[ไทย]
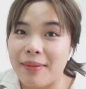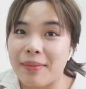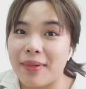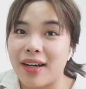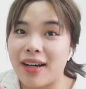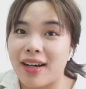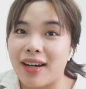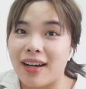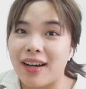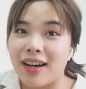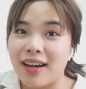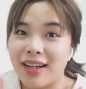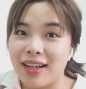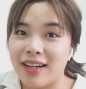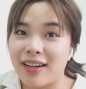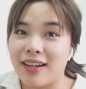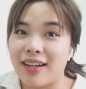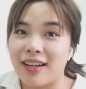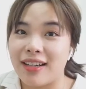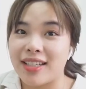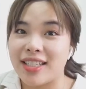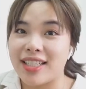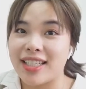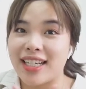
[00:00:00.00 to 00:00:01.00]
เอ
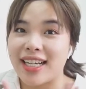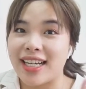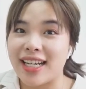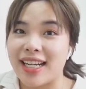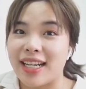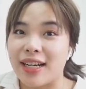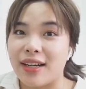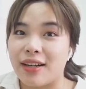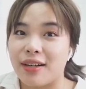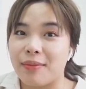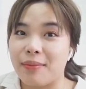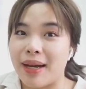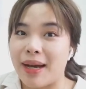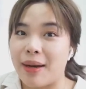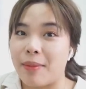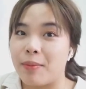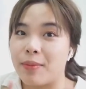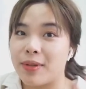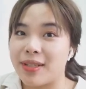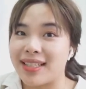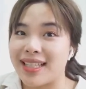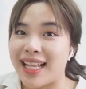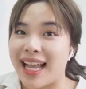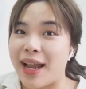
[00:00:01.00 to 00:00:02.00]
อเชีอินแบบ
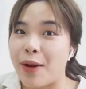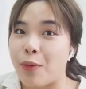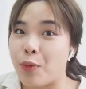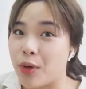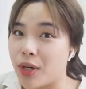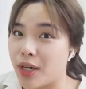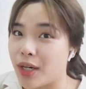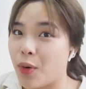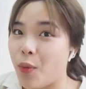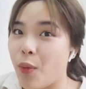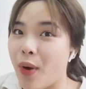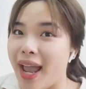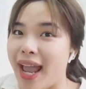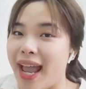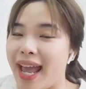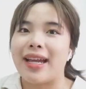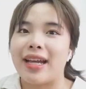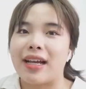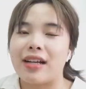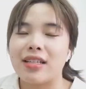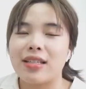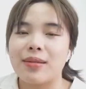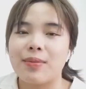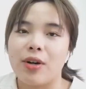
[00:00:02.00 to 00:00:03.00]
สไตล์เวิร์กแวร์
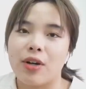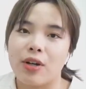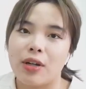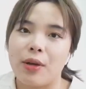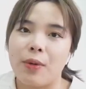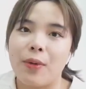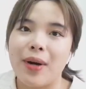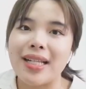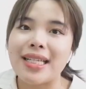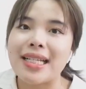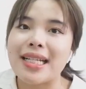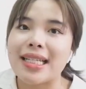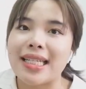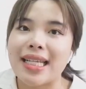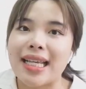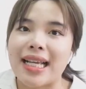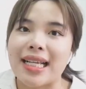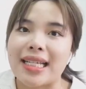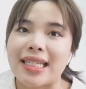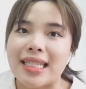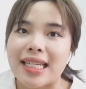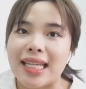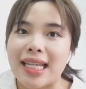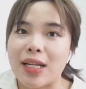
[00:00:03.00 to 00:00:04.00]
ก็จะบอกเลยว่าจริงๆ
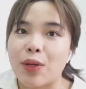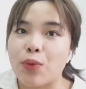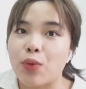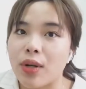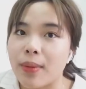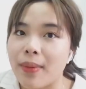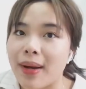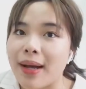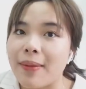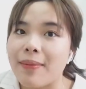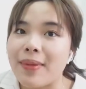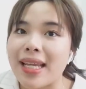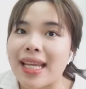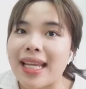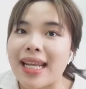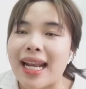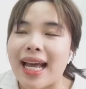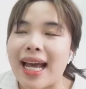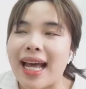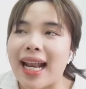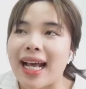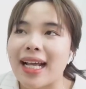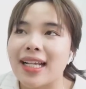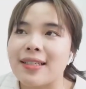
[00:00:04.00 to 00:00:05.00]
อ่ะชีอินคุณภาพดี
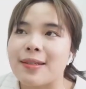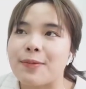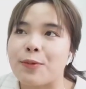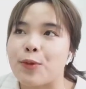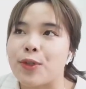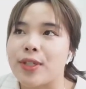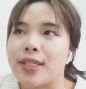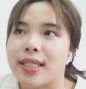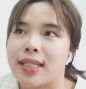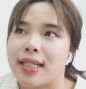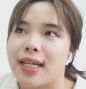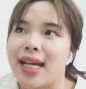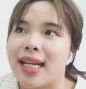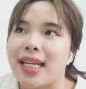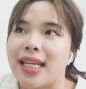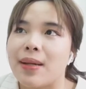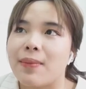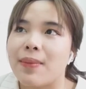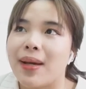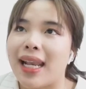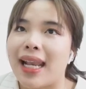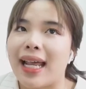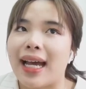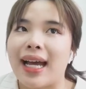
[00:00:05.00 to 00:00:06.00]
นะ ถ้าสมมติซื้ออันที่
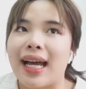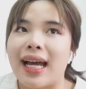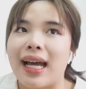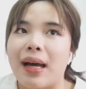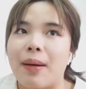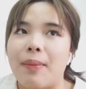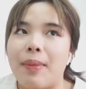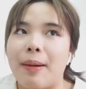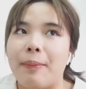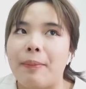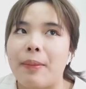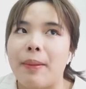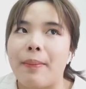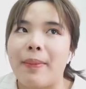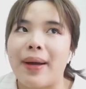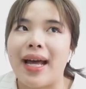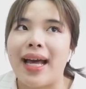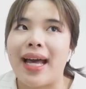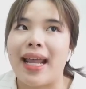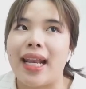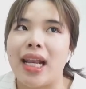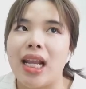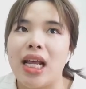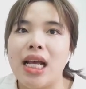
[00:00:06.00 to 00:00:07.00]
มันราคาแบบประ
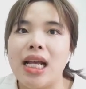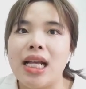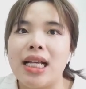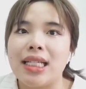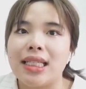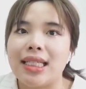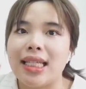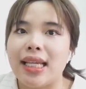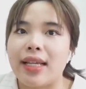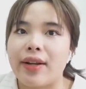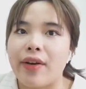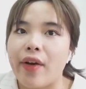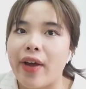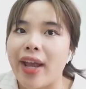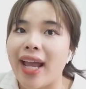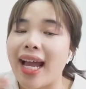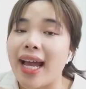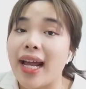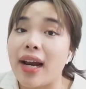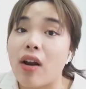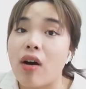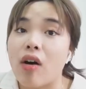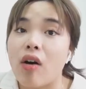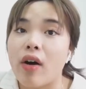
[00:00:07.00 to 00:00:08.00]
มาณ 400
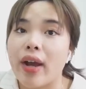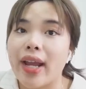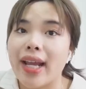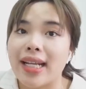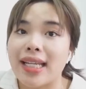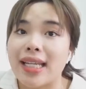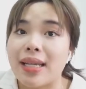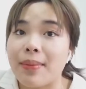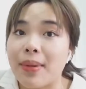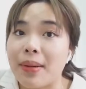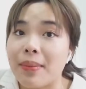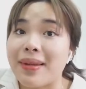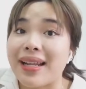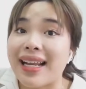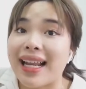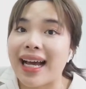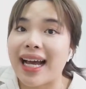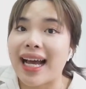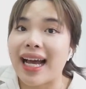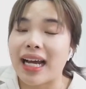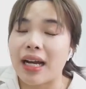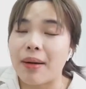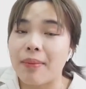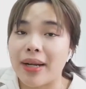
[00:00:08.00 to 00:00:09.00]
500อ่ที่มันมีรา
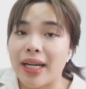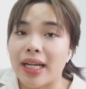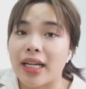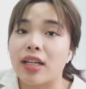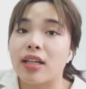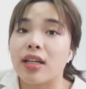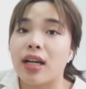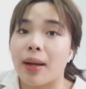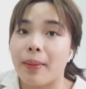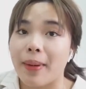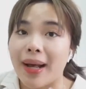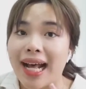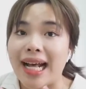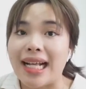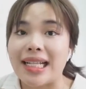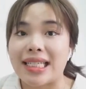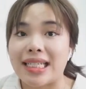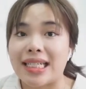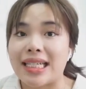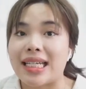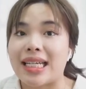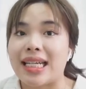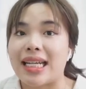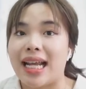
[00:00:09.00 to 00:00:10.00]
คาขึ้นมาในนึงอ่ะผ้า
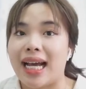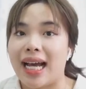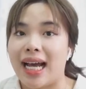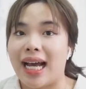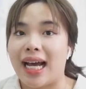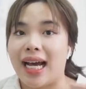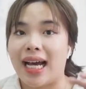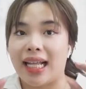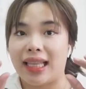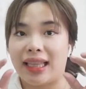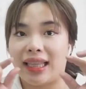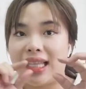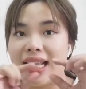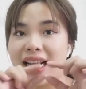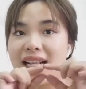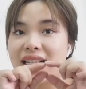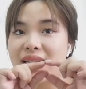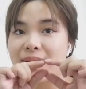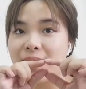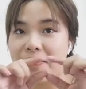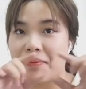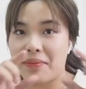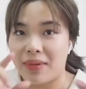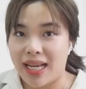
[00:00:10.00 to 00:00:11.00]
จะดีนะคะ คัตติ้ง
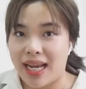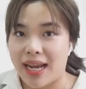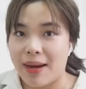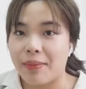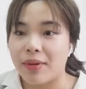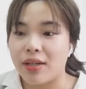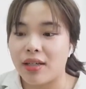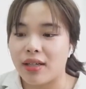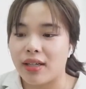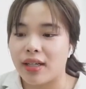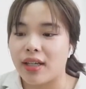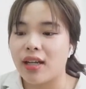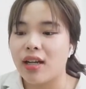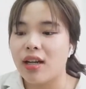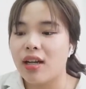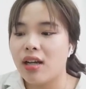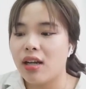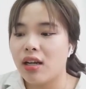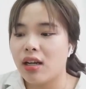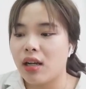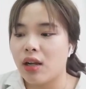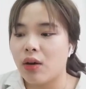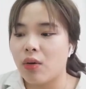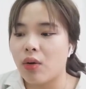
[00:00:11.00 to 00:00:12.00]
จะแบบเนี้ยบเลย
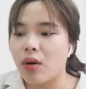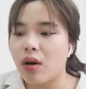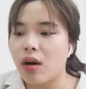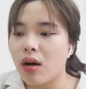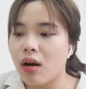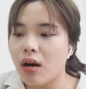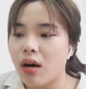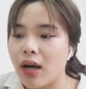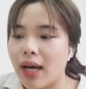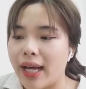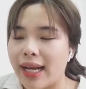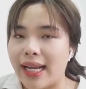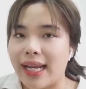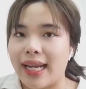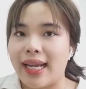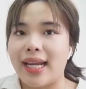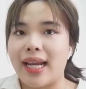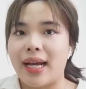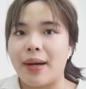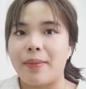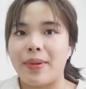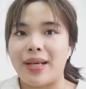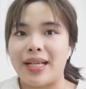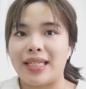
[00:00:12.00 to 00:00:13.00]
แล้วก็อันนี้อ
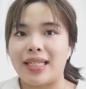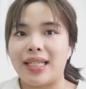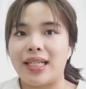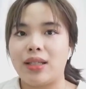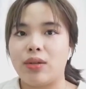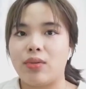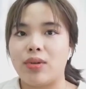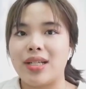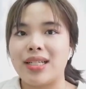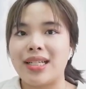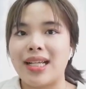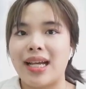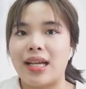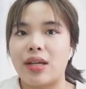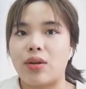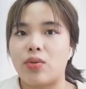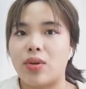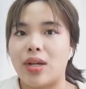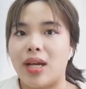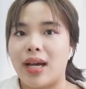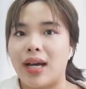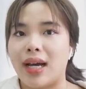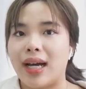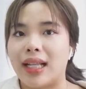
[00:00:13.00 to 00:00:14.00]
ย่างเบเซอร์ตัวที่ใส่อยู่
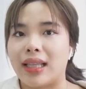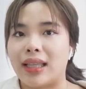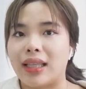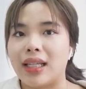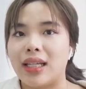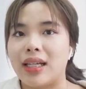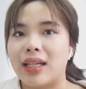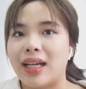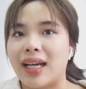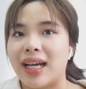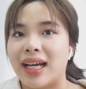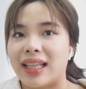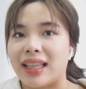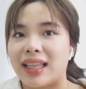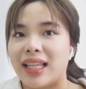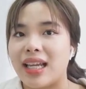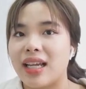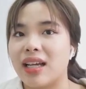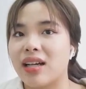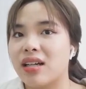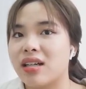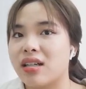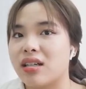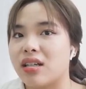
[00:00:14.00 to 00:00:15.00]
เนี่ย คัตเตอร์คัตติ้
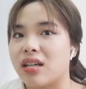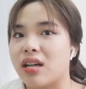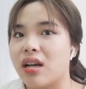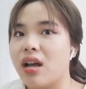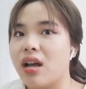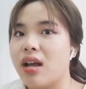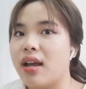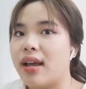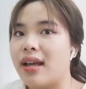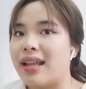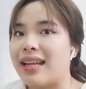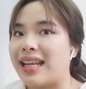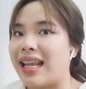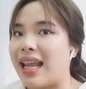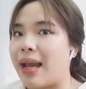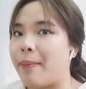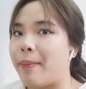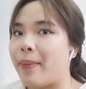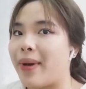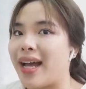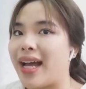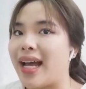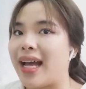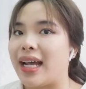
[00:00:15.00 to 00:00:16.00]
งคือเนี้ยบ
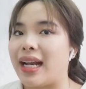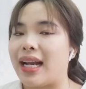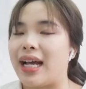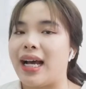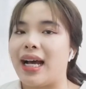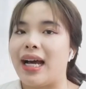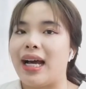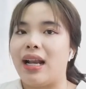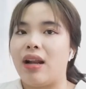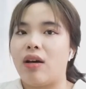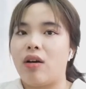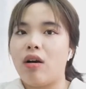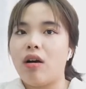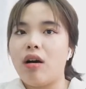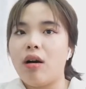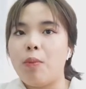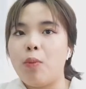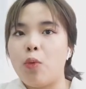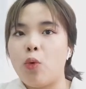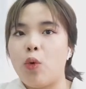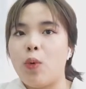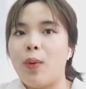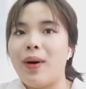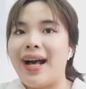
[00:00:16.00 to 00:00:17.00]
มากนะคะแล้วก็
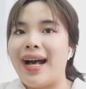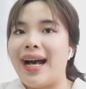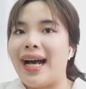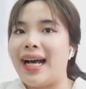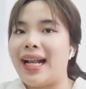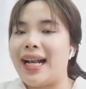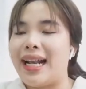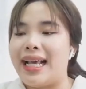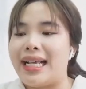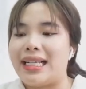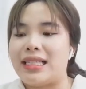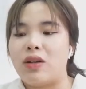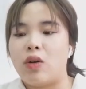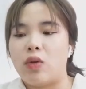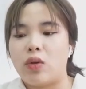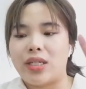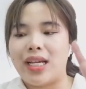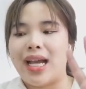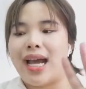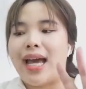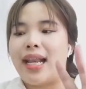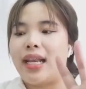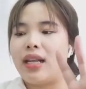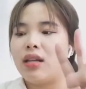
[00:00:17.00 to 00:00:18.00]
บุผ้าข้างใน
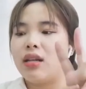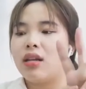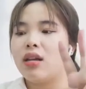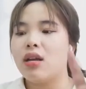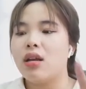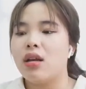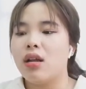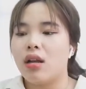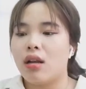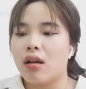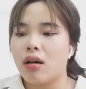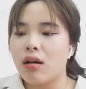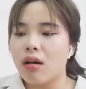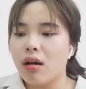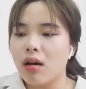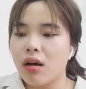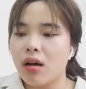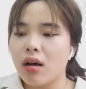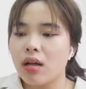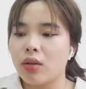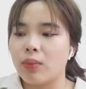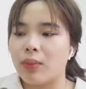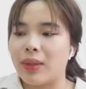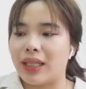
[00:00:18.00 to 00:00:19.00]
2 ชั้น แล้วก็
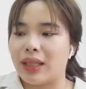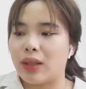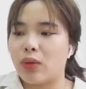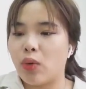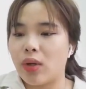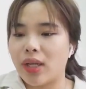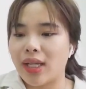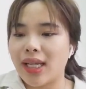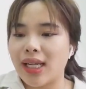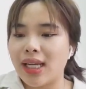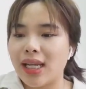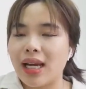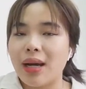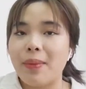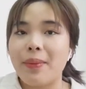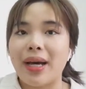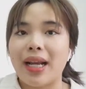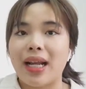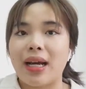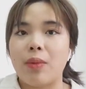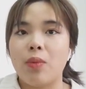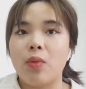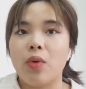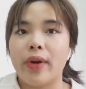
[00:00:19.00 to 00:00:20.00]
เหมือนตัวที่เลือกมา
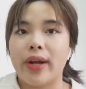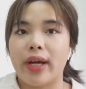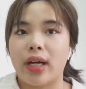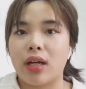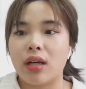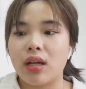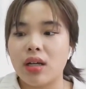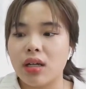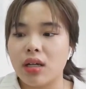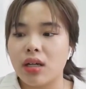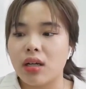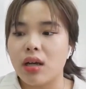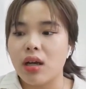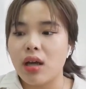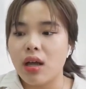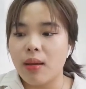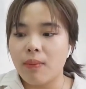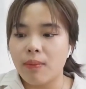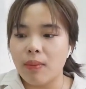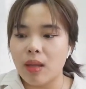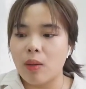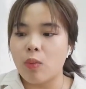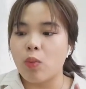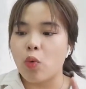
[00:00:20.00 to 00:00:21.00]
ทั้งหมดอ่ะก็คือ
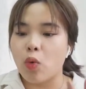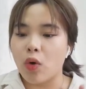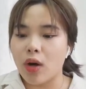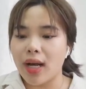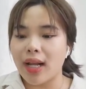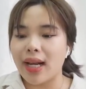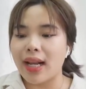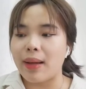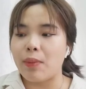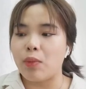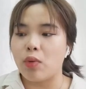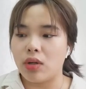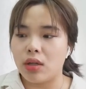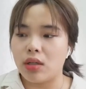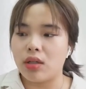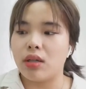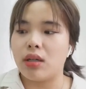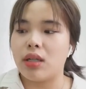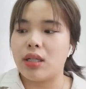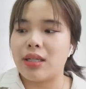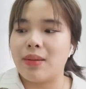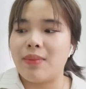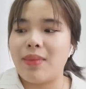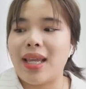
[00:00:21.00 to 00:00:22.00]
มีบุข้างในหมดเล
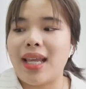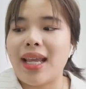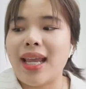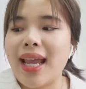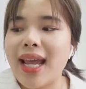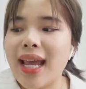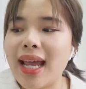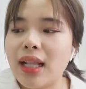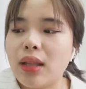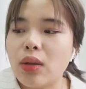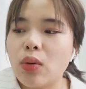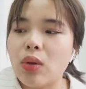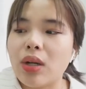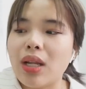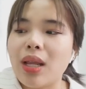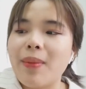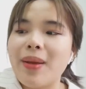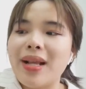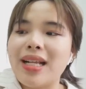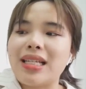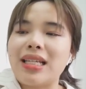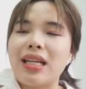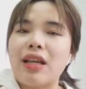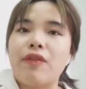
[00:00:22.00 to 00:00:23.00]
ยจะมีแค่ตัวที่
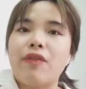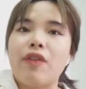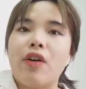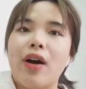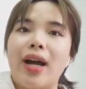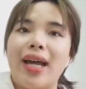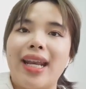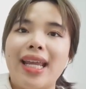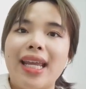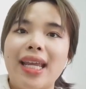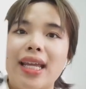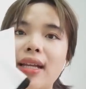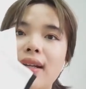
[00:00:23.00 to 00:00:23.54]
เป็นชีฟองอันนี้